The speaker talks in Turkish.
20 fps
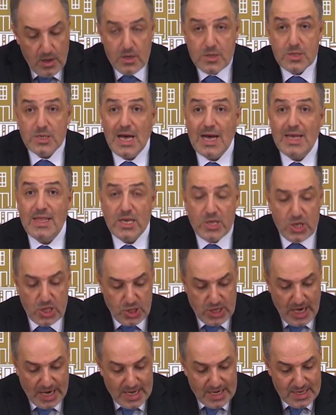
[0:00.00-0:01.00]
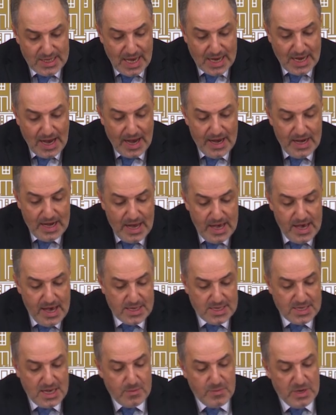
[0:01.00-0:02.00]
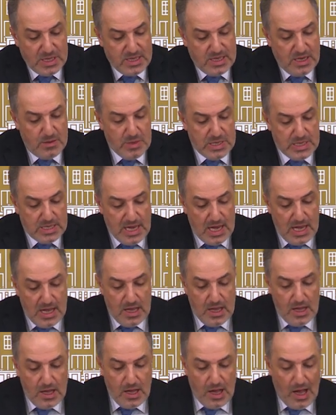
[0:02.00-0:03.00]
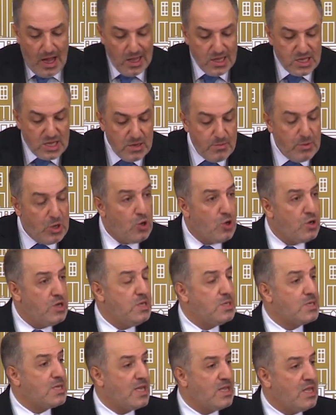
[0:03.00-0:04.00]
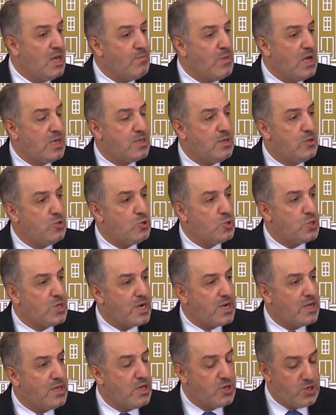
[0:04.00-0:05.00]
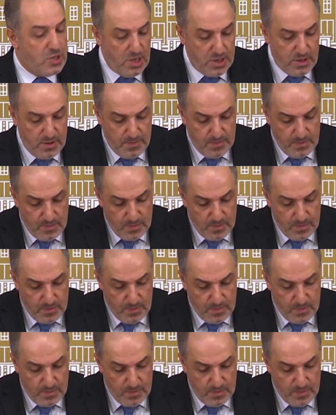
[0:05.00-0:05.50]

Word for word: Sadece çekirdek aileyi hesap ettiğimizde 6 milyon insandan bahsediyoruz arkadaşlar.